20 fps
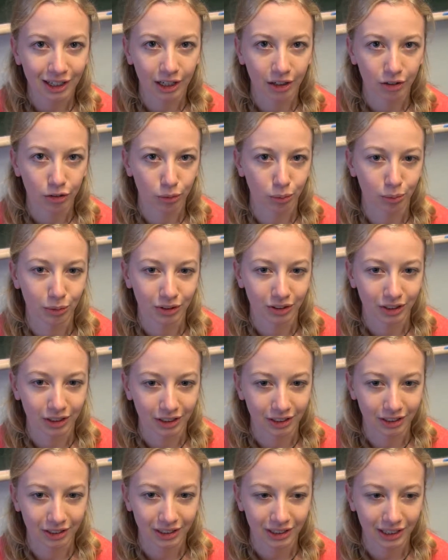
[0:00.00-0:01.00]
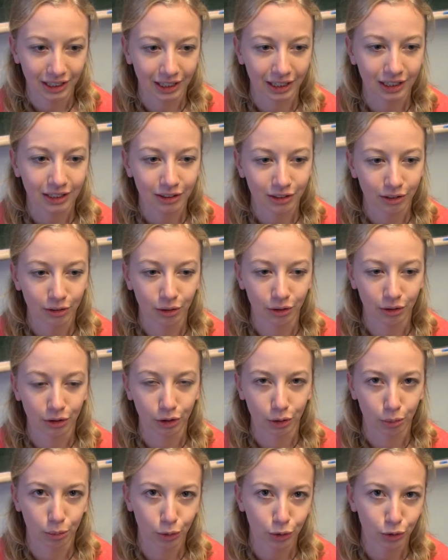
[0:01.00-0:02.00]
also mit den
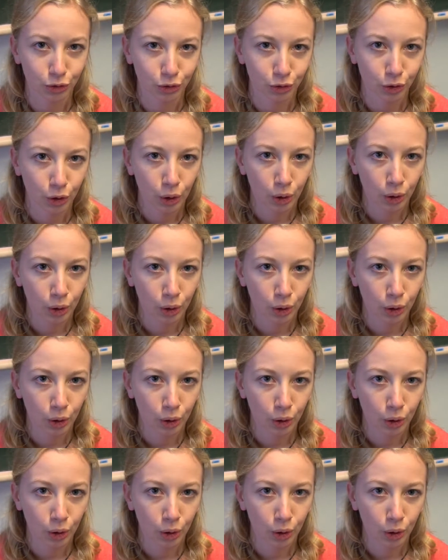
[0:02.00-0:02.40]
G8-Leuten gemischt.